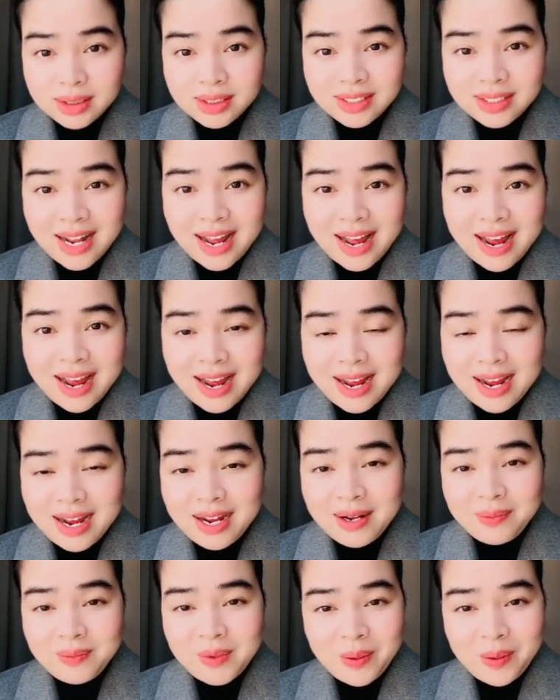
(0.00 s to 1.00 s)

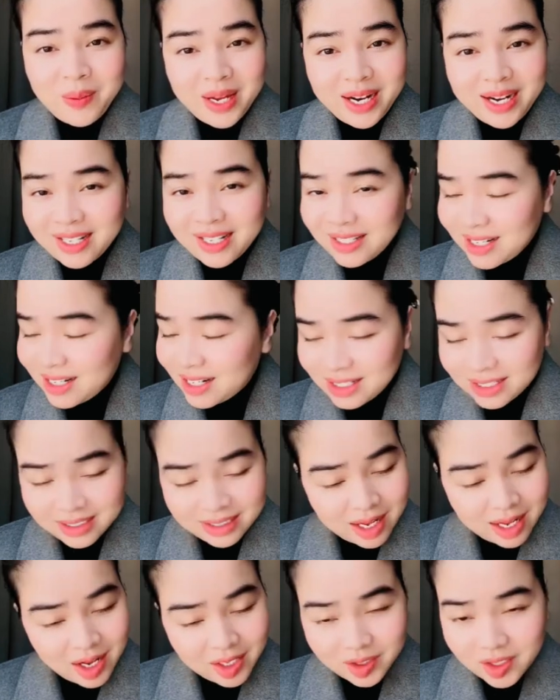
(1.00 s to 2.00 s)
là mai biết là
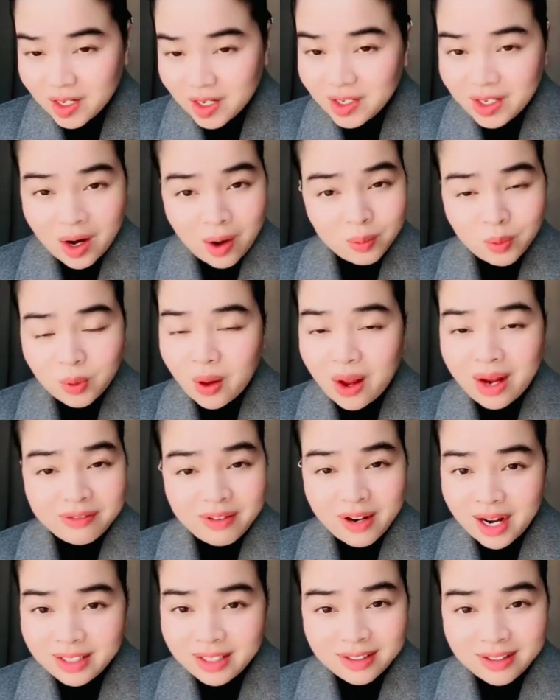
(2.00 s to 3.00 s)
thức tỉnh không toàn
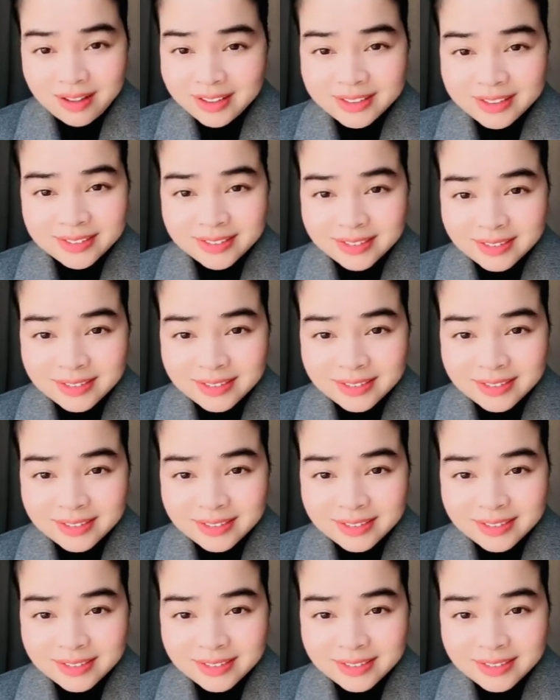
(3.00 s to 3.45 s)
phần rồi